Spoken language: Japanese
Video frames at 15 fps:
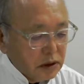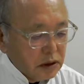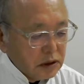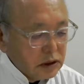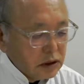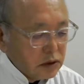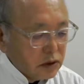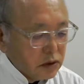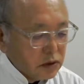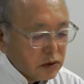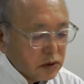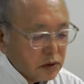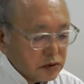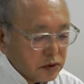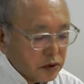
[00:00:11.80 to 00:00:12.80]
貧困
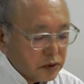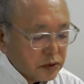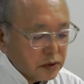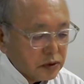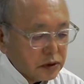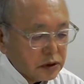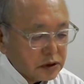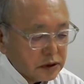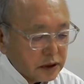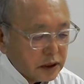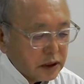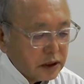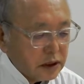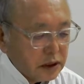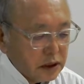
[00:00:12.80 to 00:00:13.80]
の状況ですね、
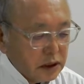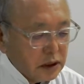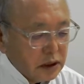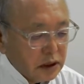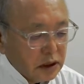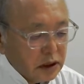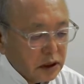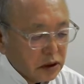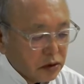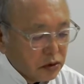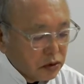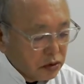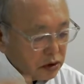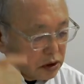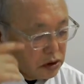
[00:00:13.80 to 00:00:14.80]
え
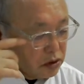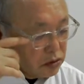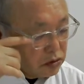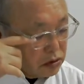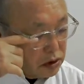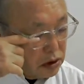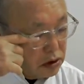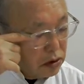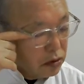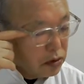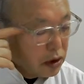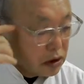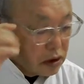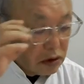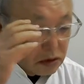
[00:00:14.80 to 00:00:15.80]
コロナによってどう
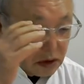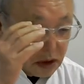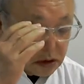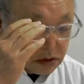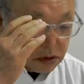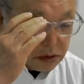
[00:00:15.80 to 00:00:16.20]
なったのかって